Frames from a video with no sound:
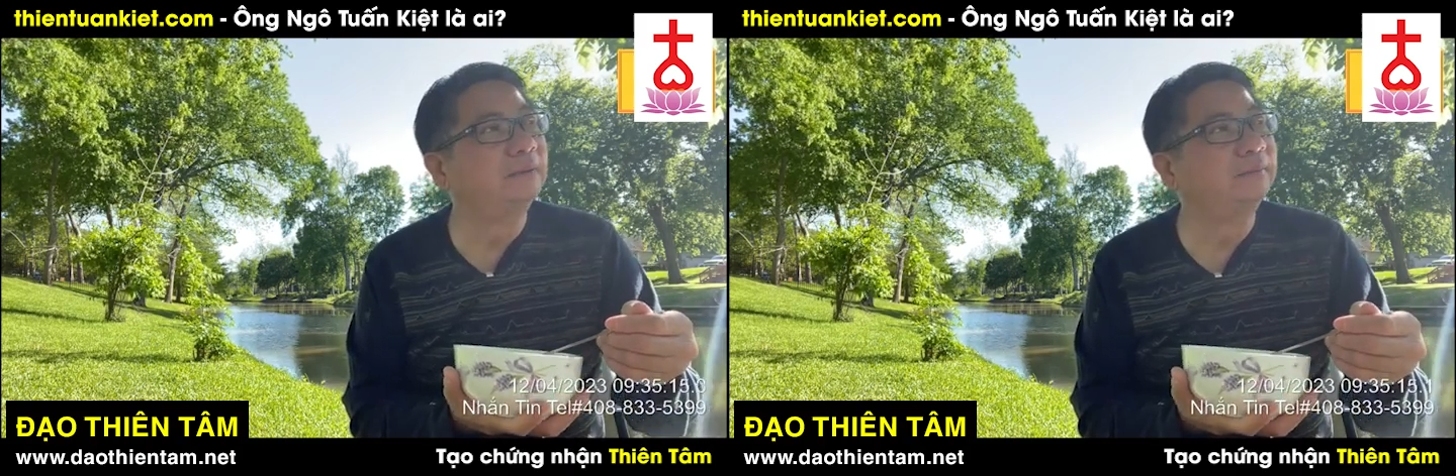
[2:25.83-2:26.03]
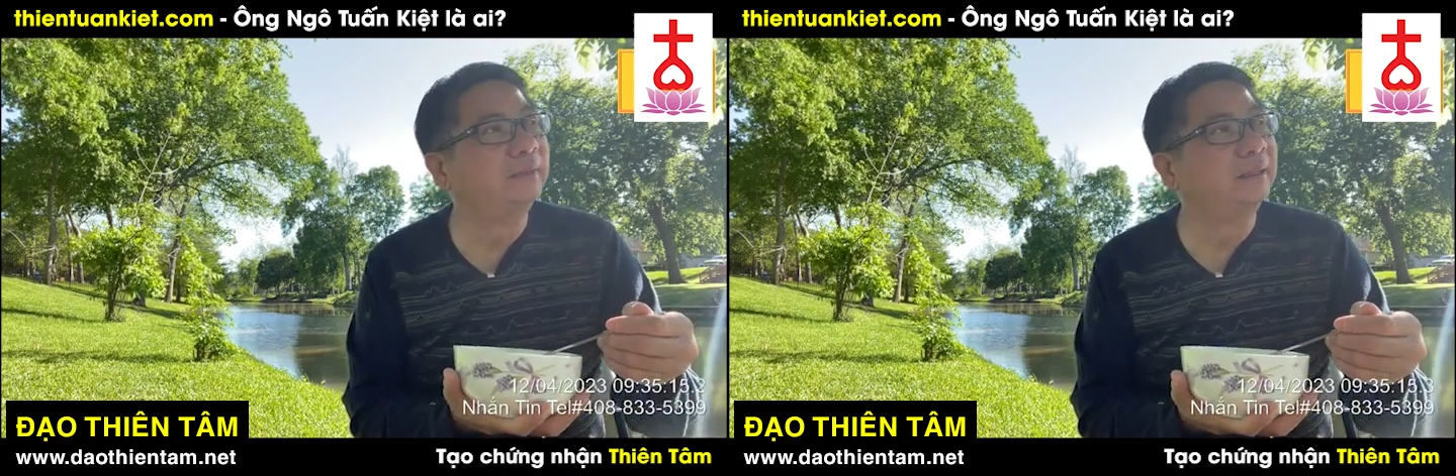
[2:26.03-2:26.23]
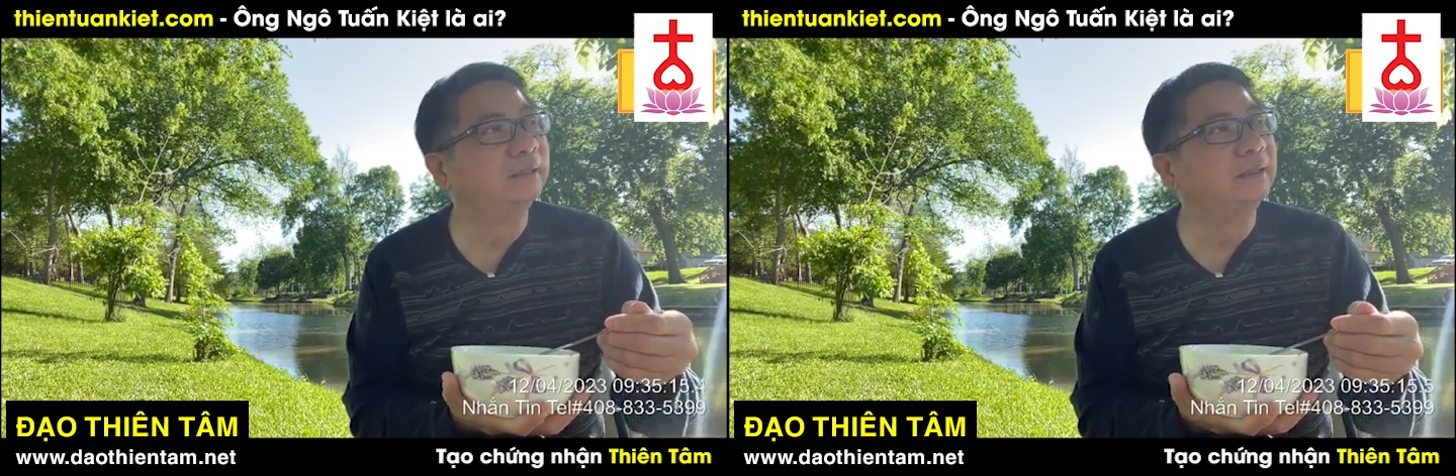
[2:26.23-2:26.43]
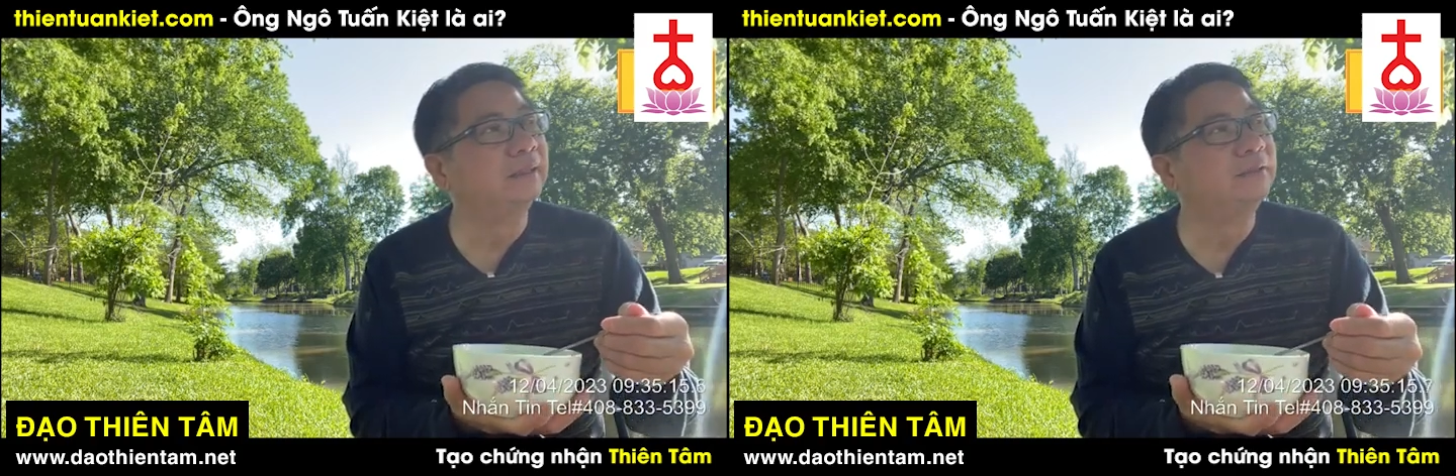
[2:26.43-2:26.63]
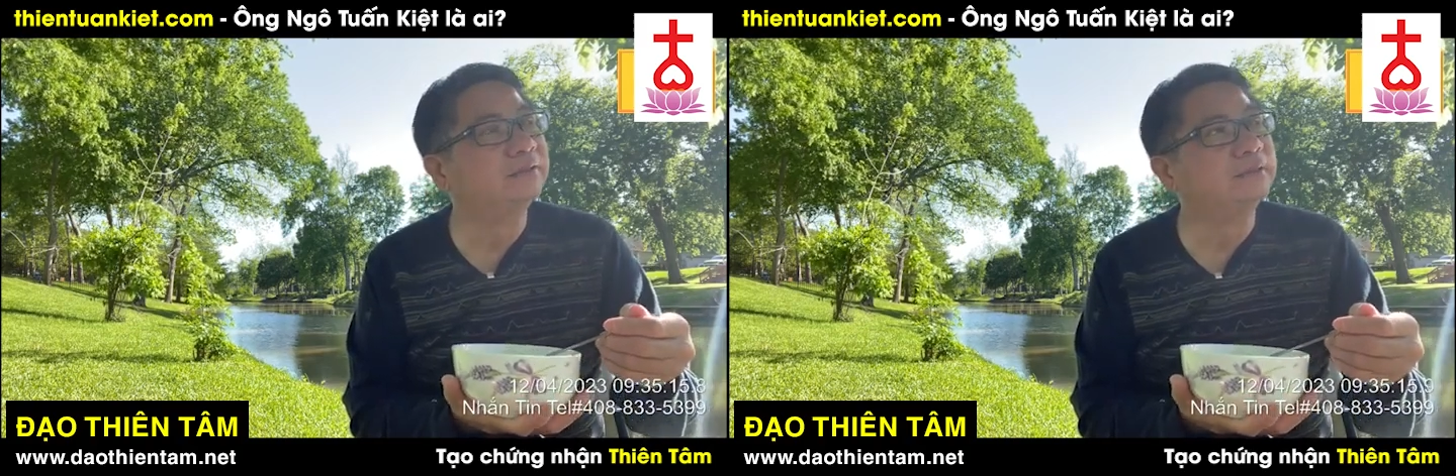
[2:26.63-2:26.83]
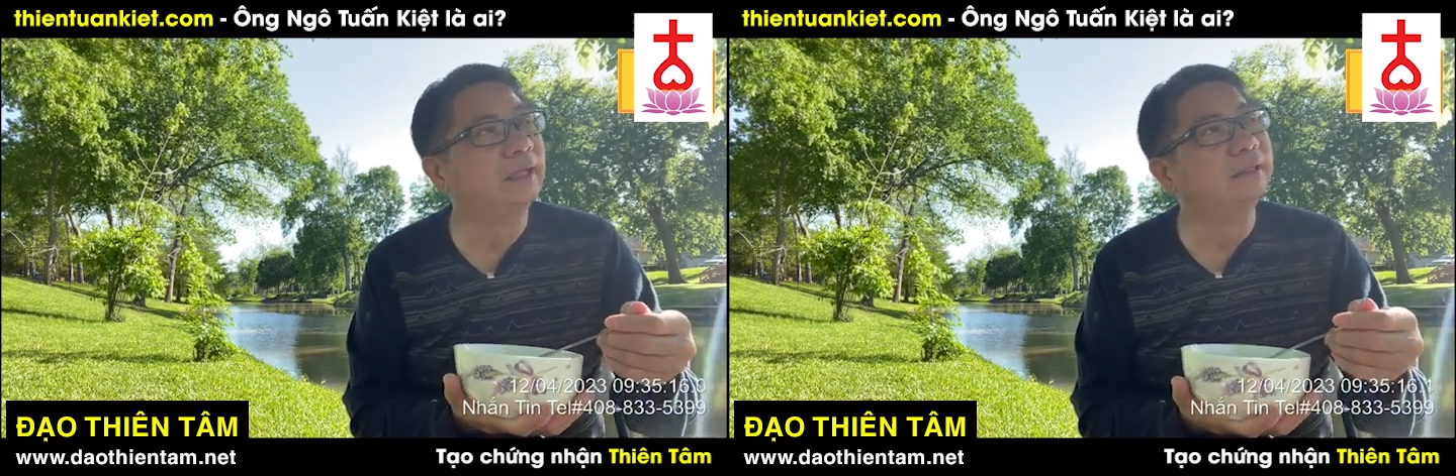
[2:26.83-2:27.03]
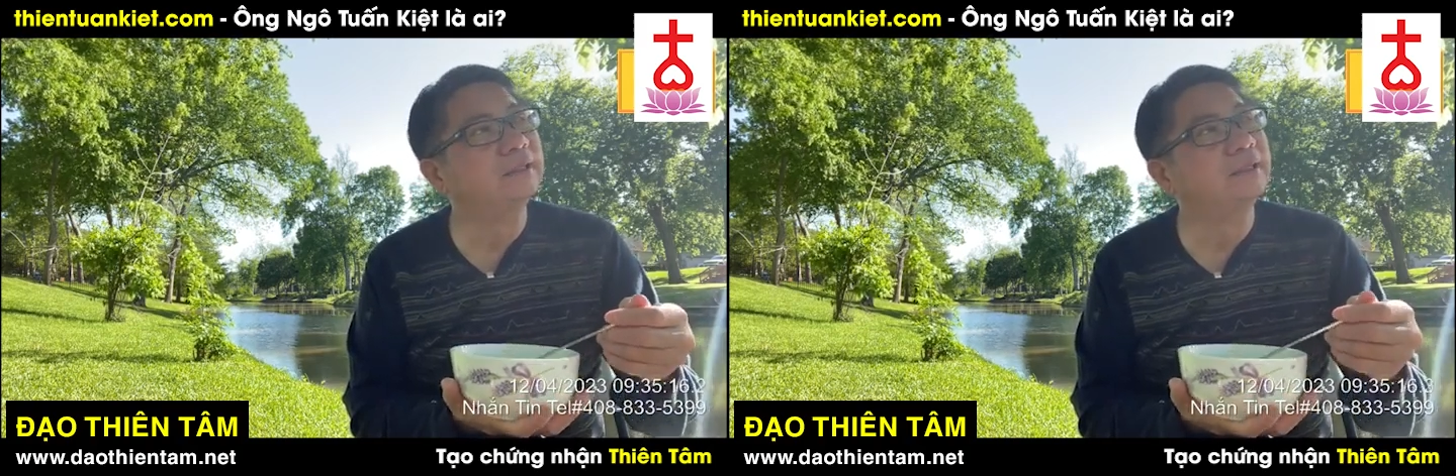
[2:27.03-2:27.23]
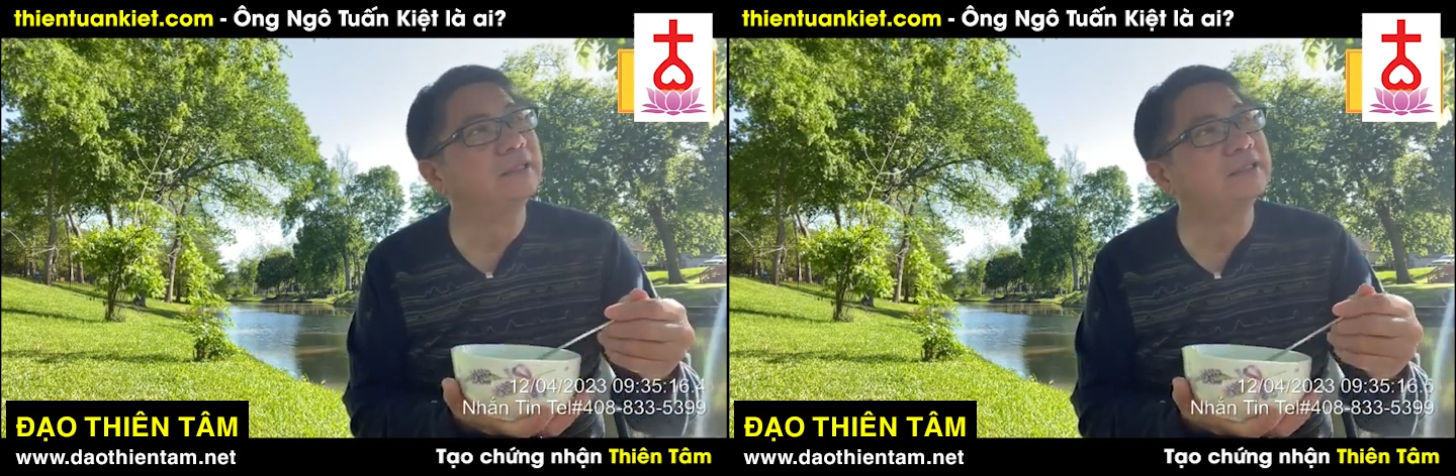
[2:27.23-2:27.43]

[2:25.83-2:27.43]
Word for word: mấy đệ tử Houston và